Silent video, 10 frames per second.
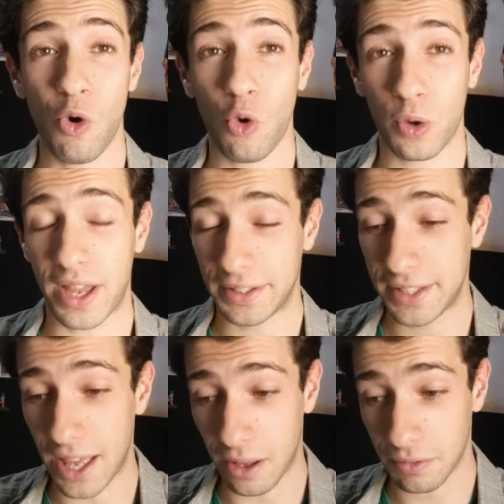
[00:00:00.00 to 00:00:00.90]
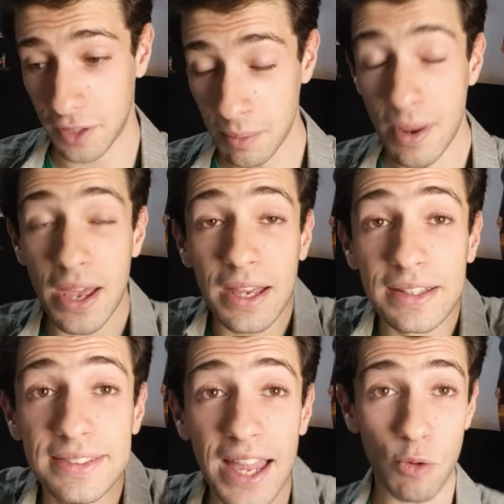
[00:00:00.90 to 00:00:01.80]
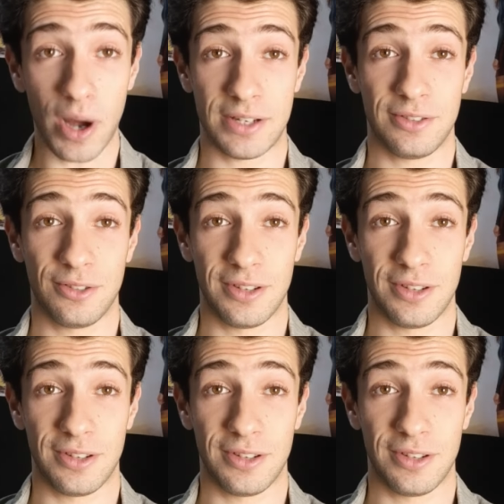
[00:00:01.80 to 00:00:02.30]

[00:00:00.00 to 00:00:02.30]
regarder un film Day One,